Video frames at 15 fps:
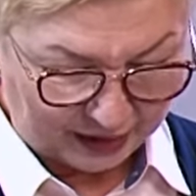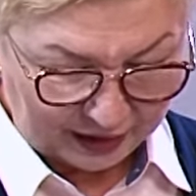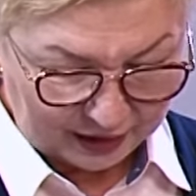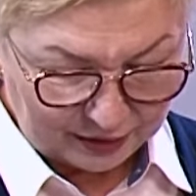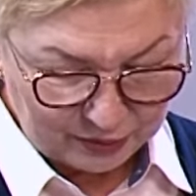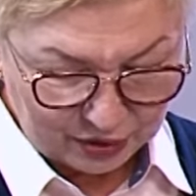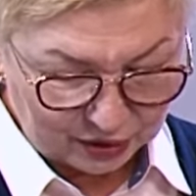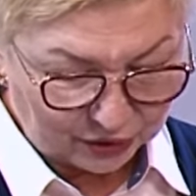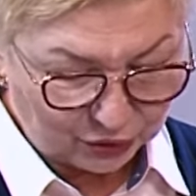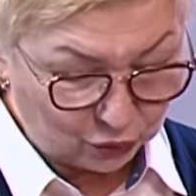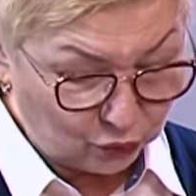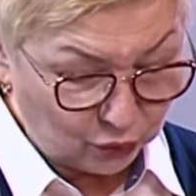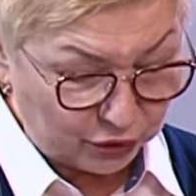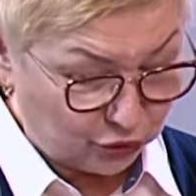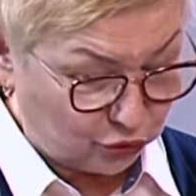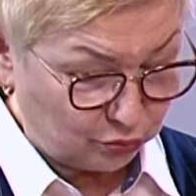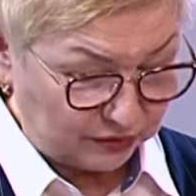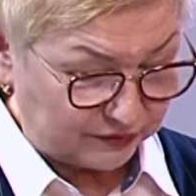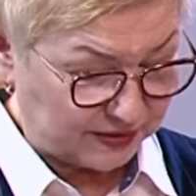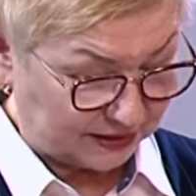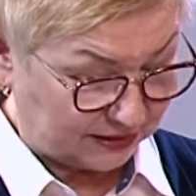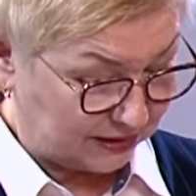именно то, о чем мы
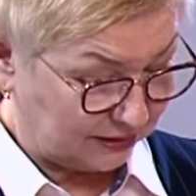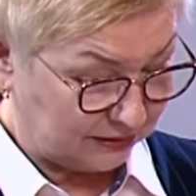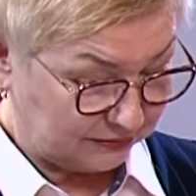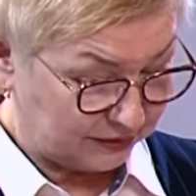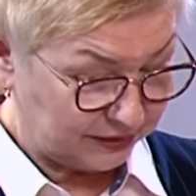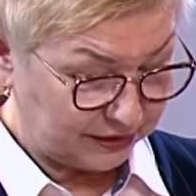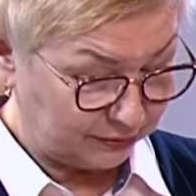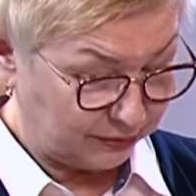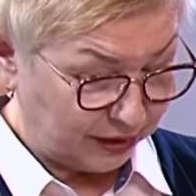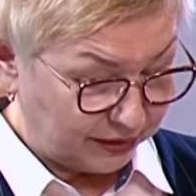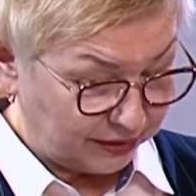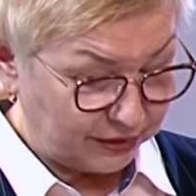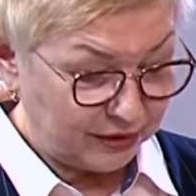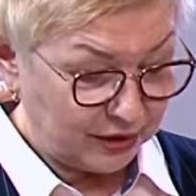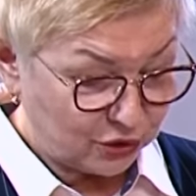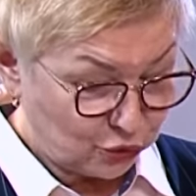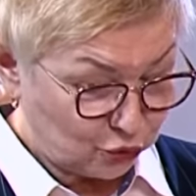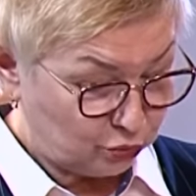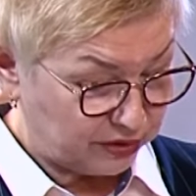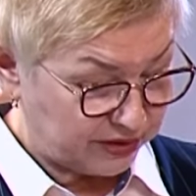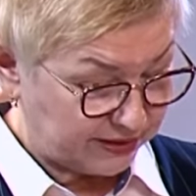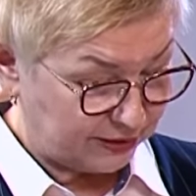всегда говорим. Не должно
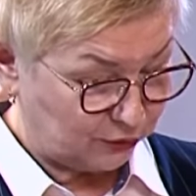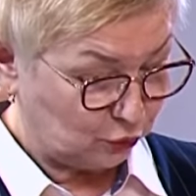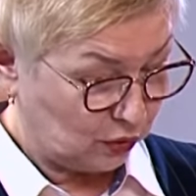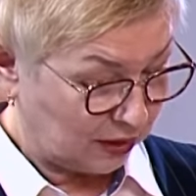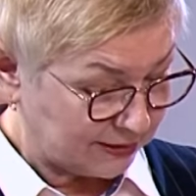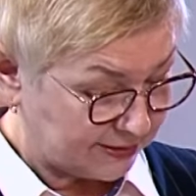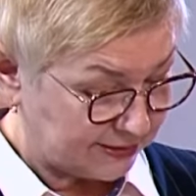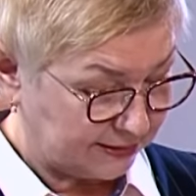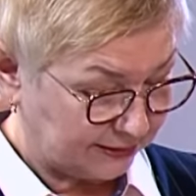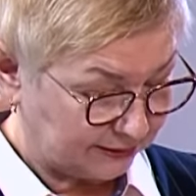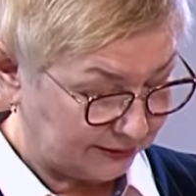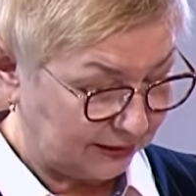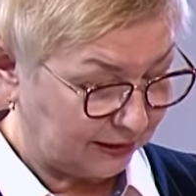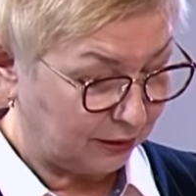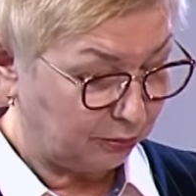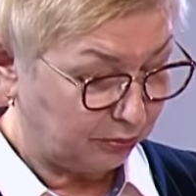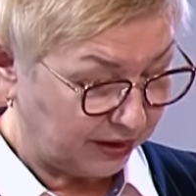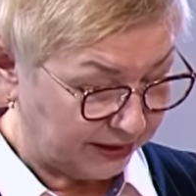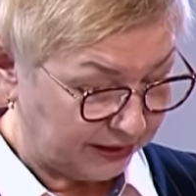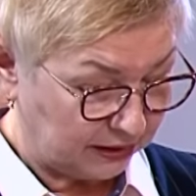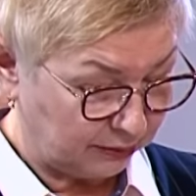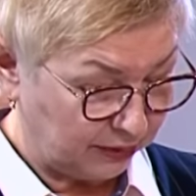быть ситуации, когда
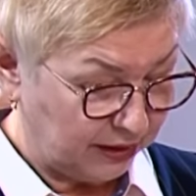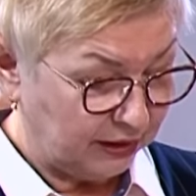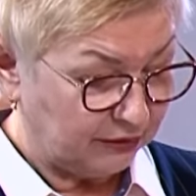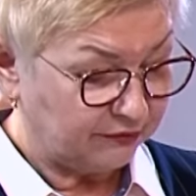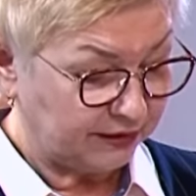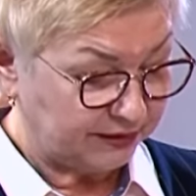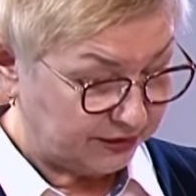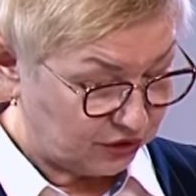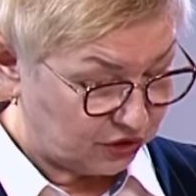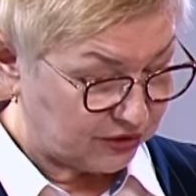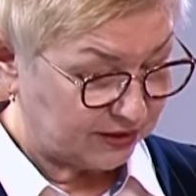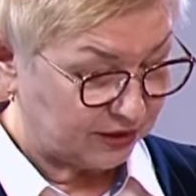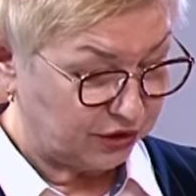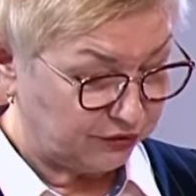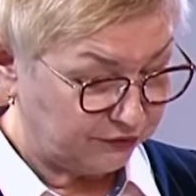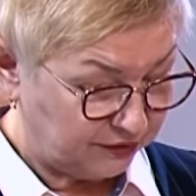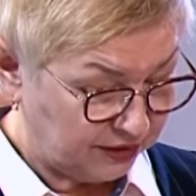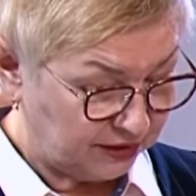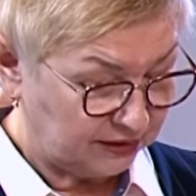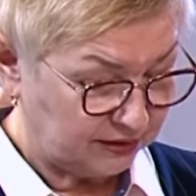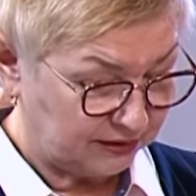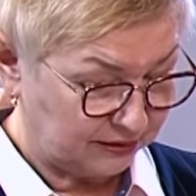компаниям фактически
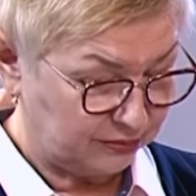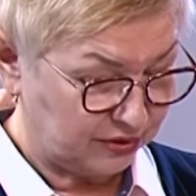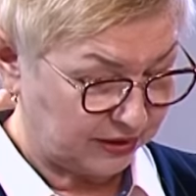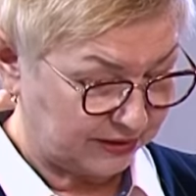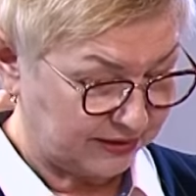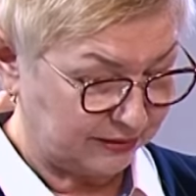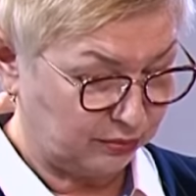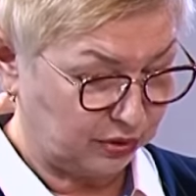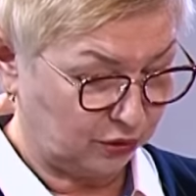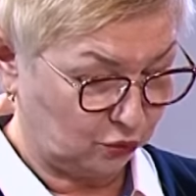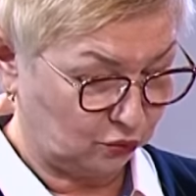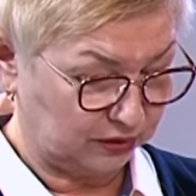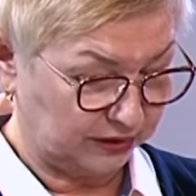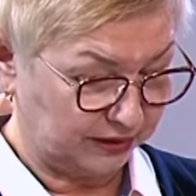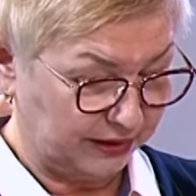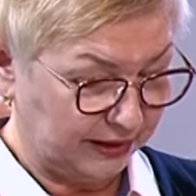невыгодно набирать обороты,